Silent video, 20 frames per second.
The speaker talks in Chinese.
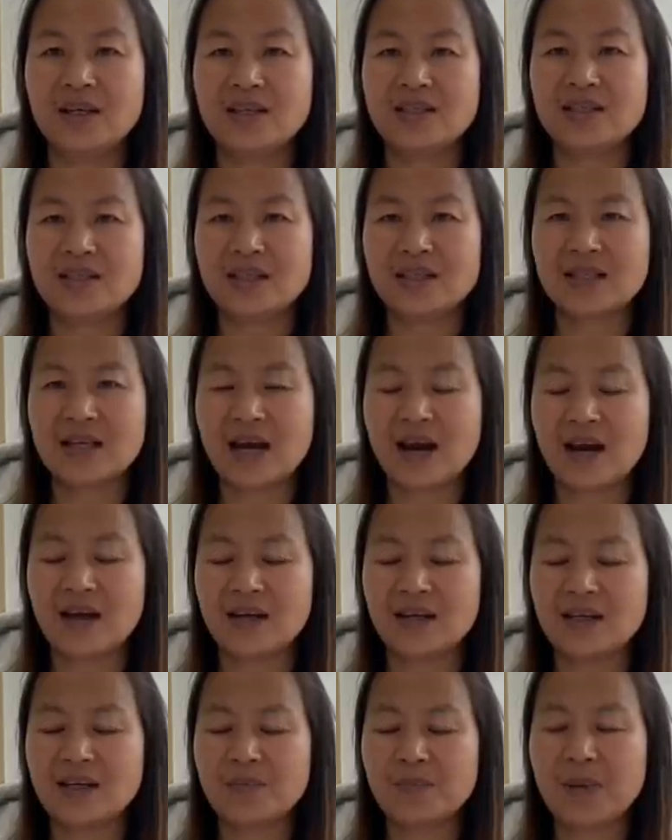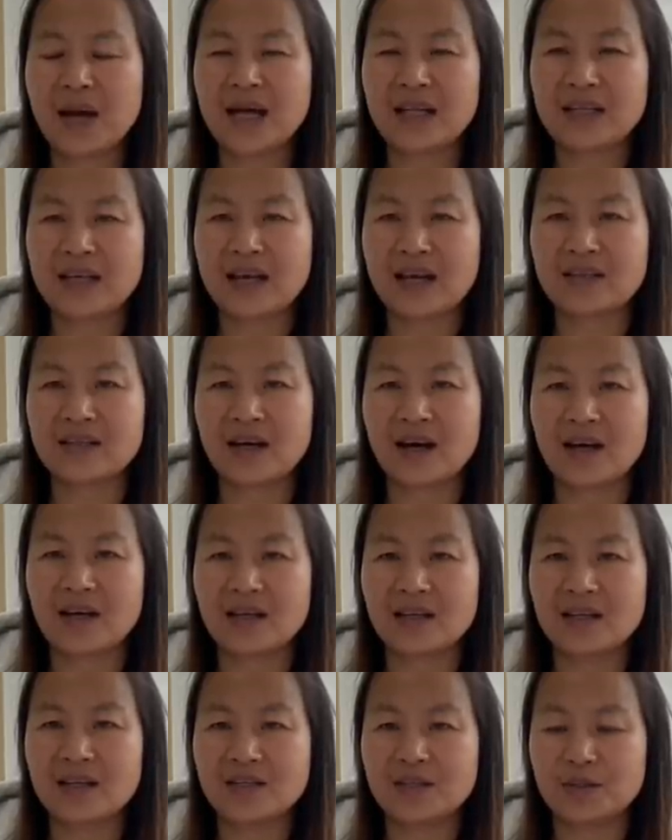记得在二零一八年还是二
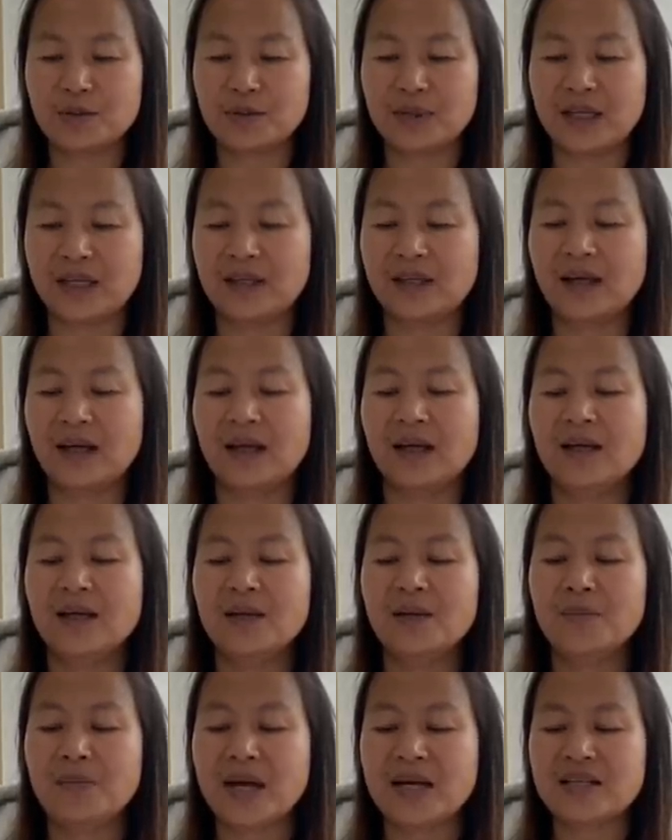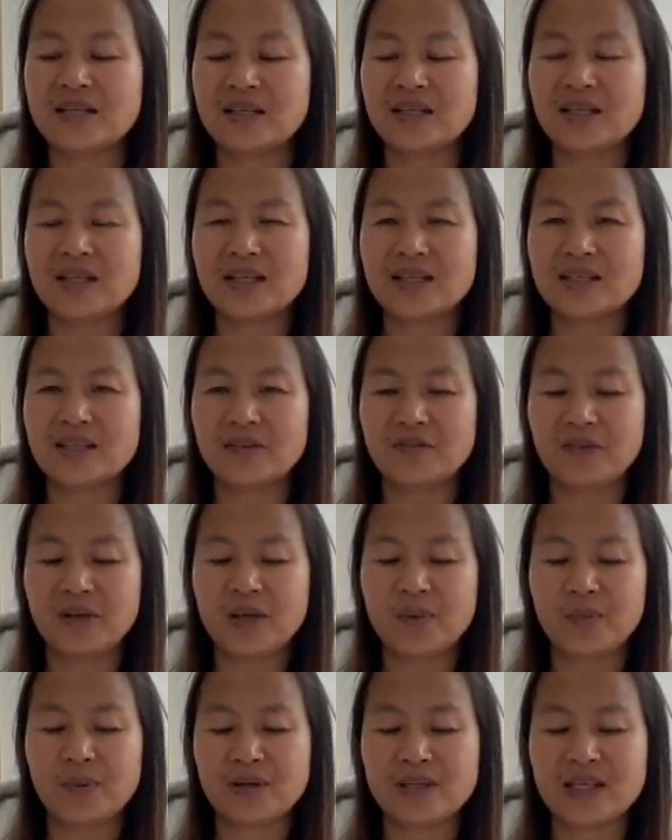零一九年呢，潘石屹呢在
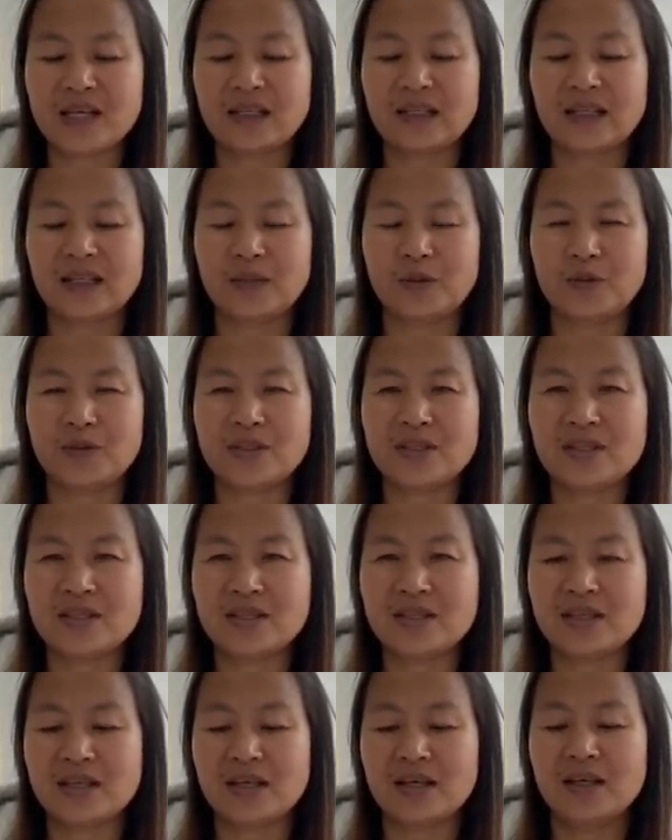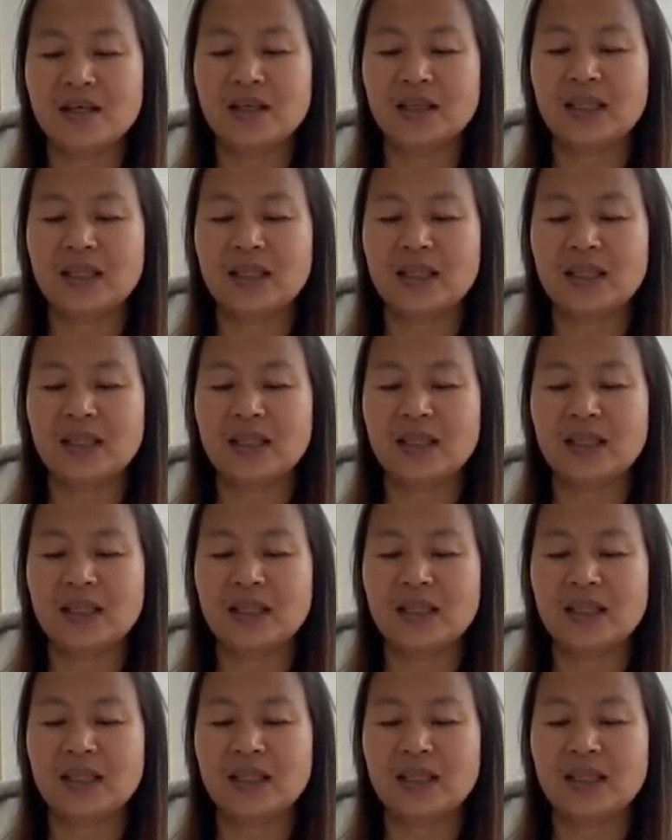微博上呢有一次写。